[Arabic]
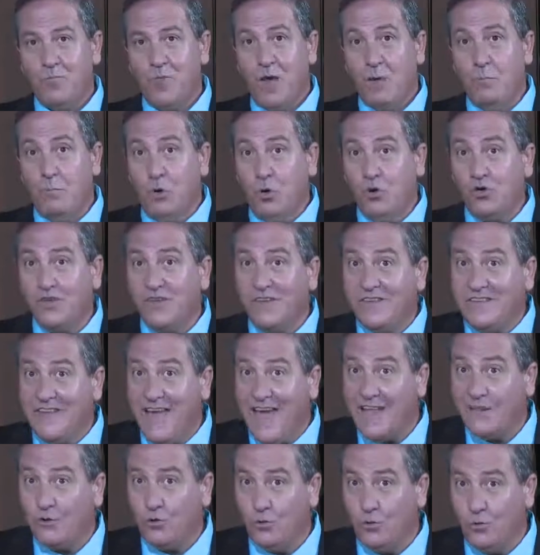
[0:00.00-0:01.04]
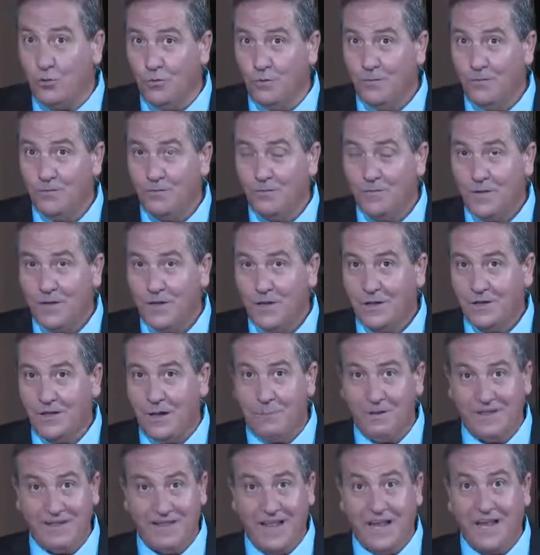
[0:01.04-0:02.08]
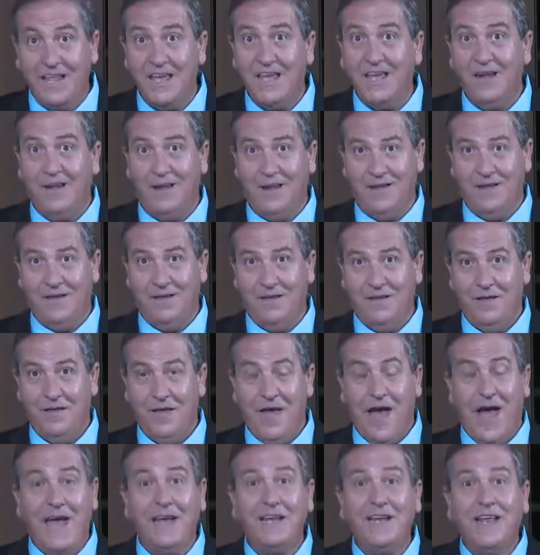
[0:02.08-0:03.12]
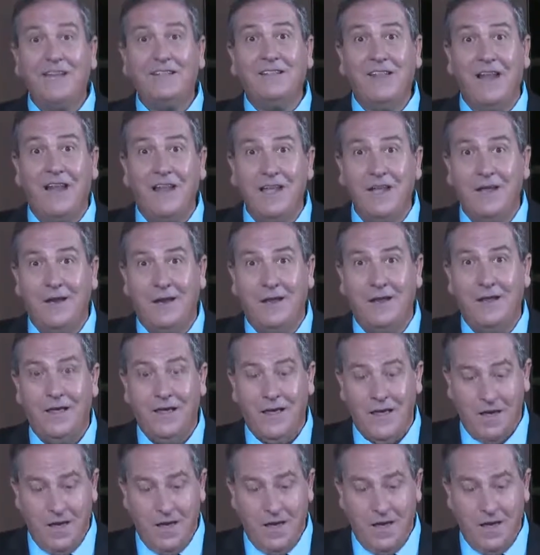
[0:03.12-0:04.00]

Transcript: معجزاته طب الدليل أين الدليل؟